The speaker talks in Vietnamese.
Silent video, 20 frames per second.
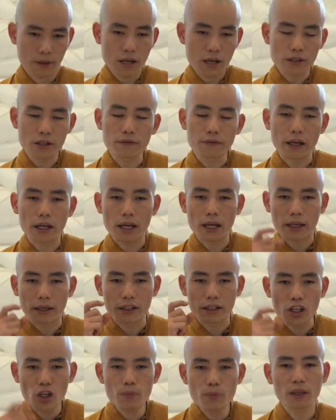Như vậy là
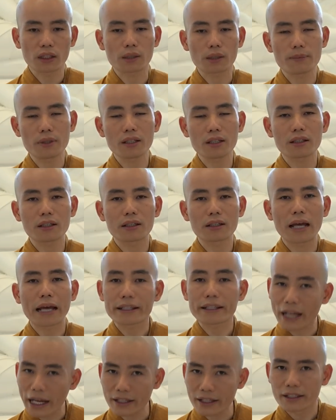nếu mà ta biết
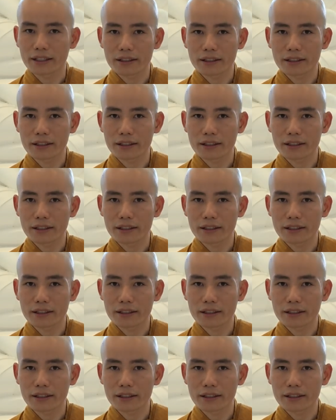ăn chay